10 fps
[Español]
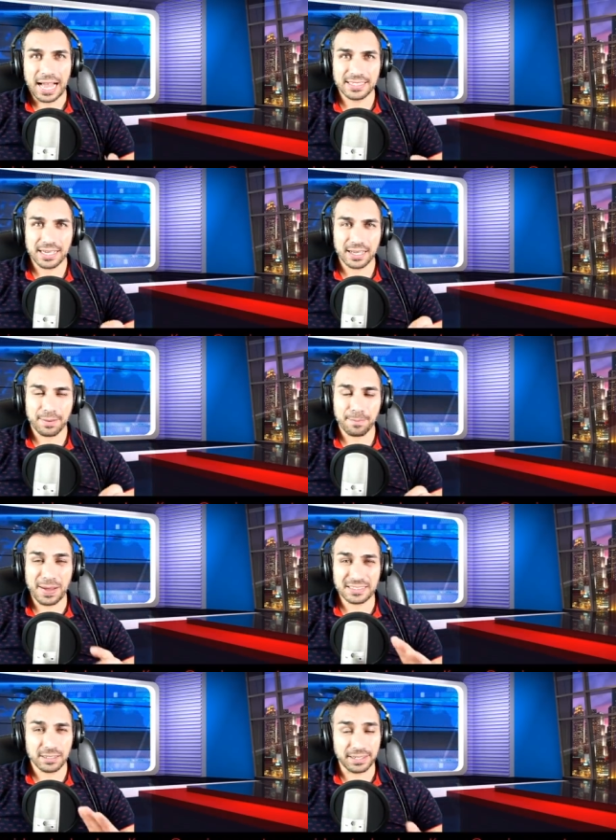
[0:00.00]
Hacía
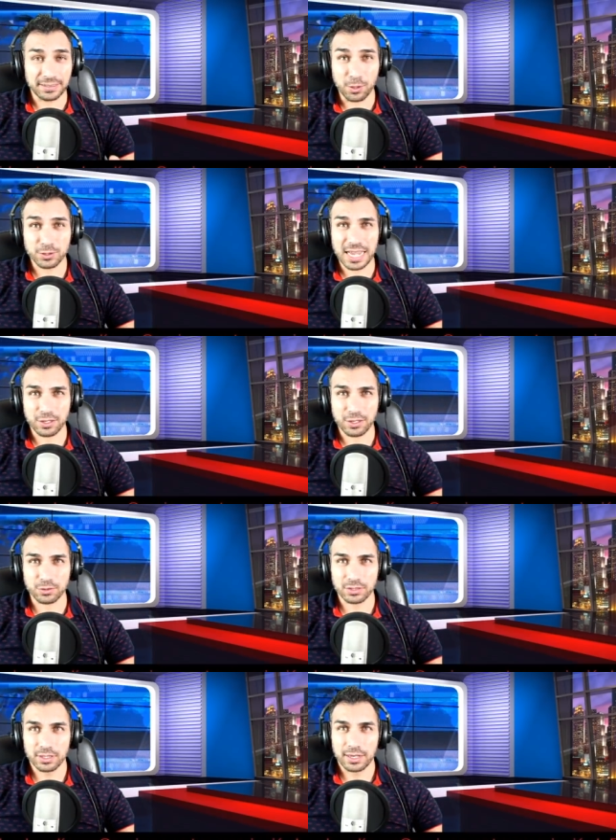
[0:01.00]
más de 22
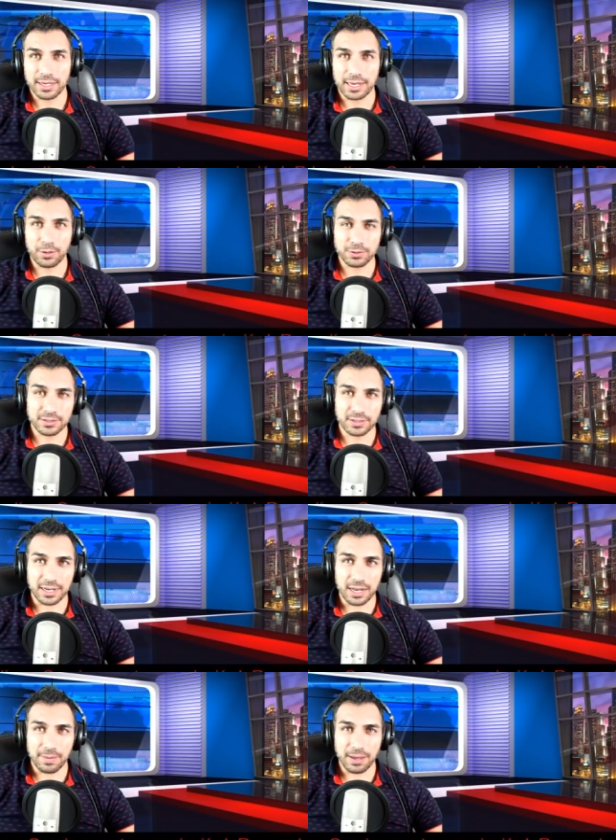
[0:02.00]
años que no se
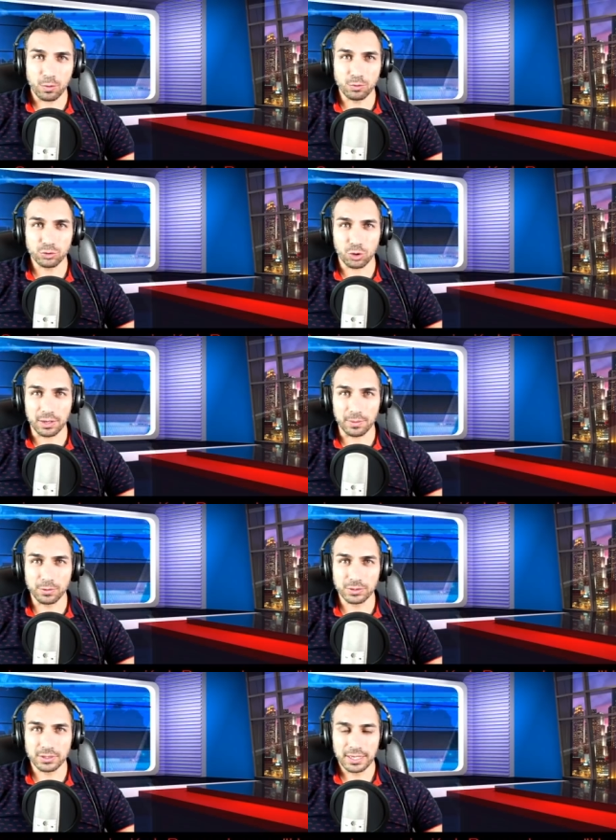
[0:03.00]
estrenaba un
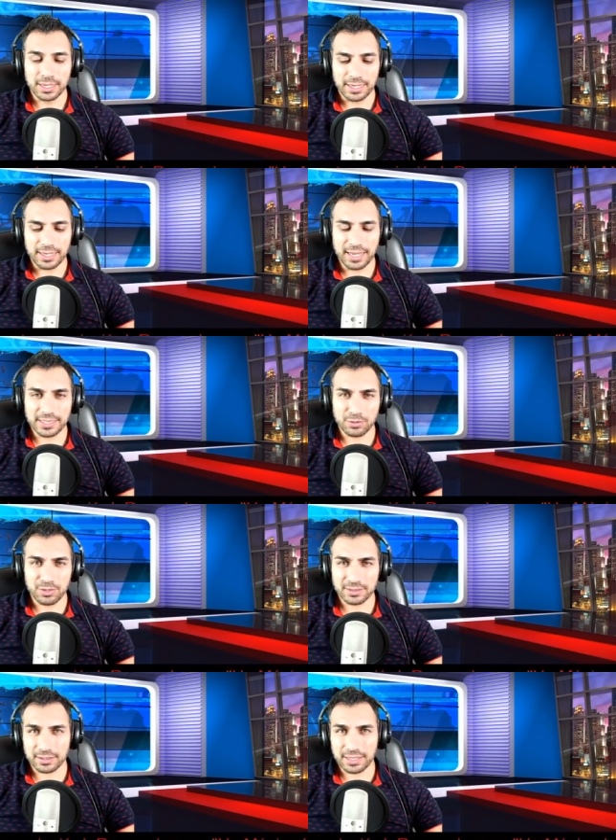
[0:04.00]
trolebús y esta es
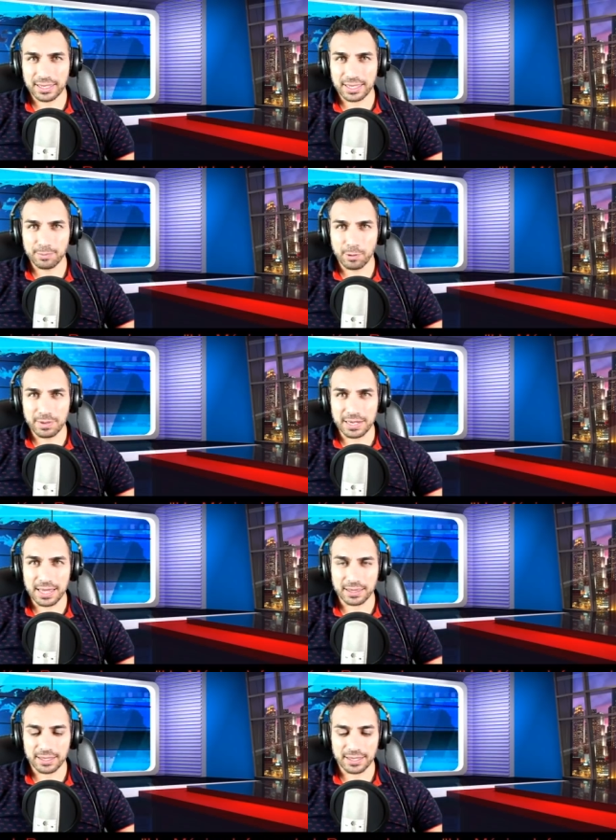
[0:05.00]
una estrategia de
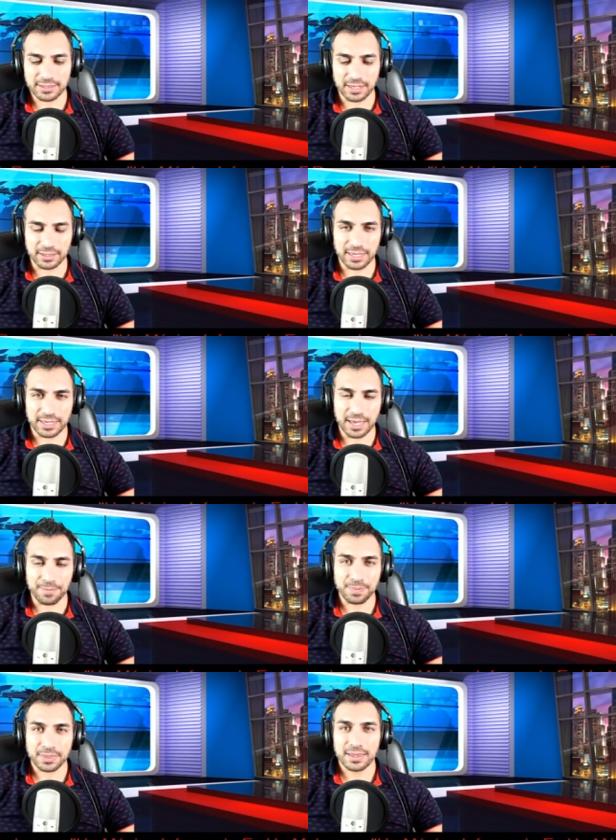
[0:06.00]
movilidad y
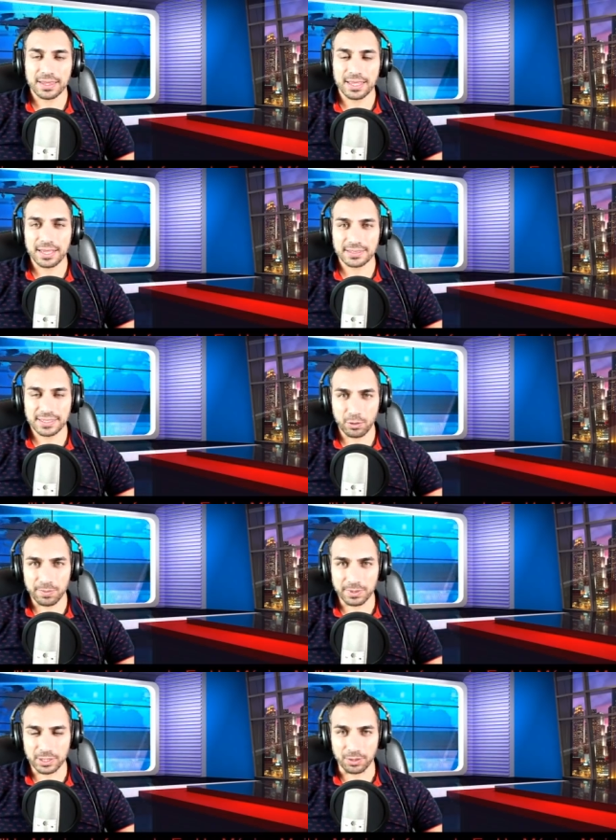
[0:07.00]
estrategia de cero
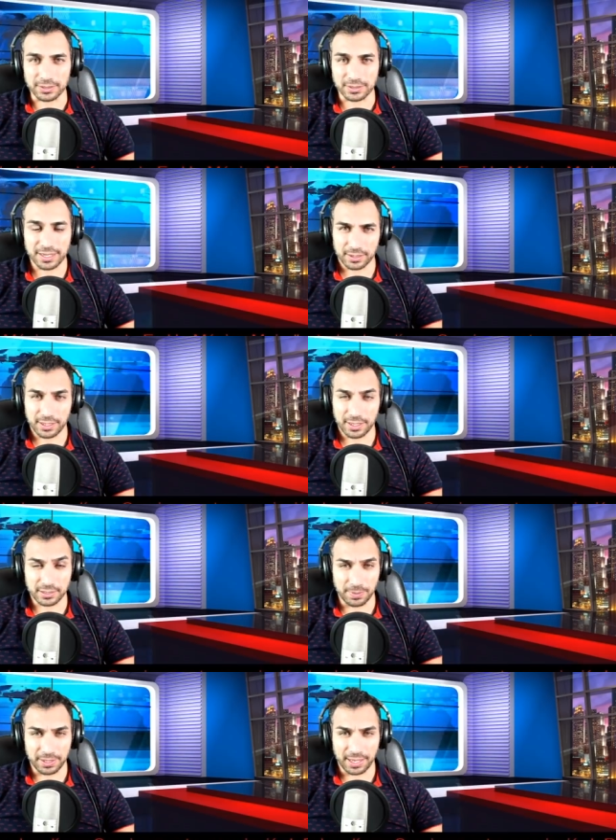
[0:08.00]
emisiones.
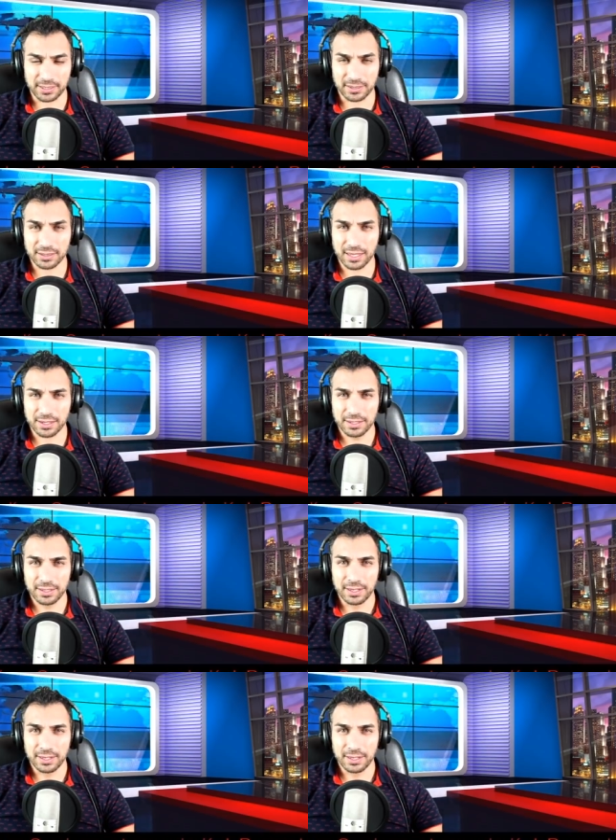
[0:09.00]
¿Quieres saber de qué se trata?